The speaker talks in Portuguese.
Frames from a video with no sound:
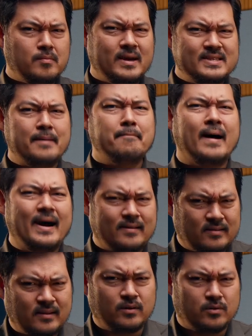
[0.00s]
mais a
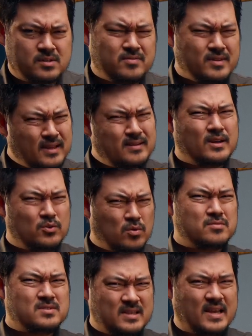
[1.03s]
Marta, inclusive, nem tanto ao
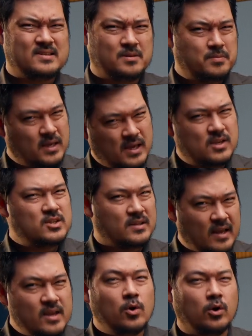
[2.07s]
César, porque ele já
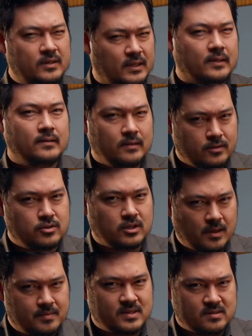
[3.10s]
está em outra,
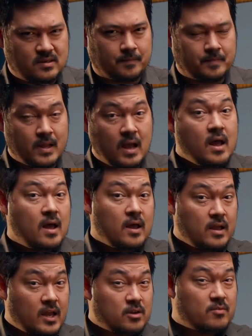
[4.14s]
digamos assim.
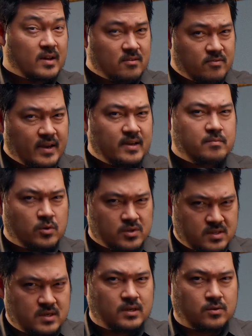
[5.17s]
E a novela vai
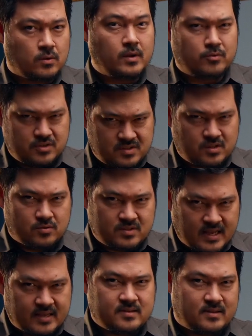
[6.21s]
mostrando. Eu disse que o
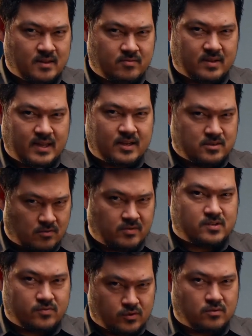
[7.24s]
César, na verdade,
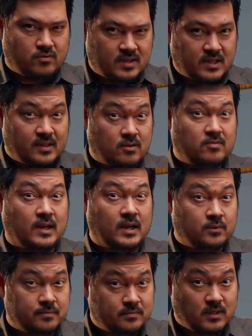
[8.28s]
talvez fosse o verdadeiro
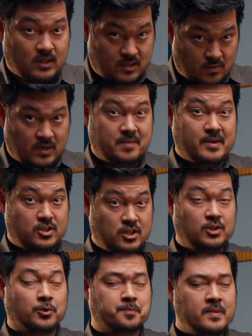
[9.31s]
vilão e não o
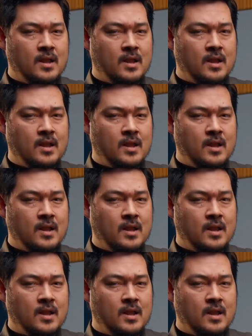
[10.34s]
Clementino,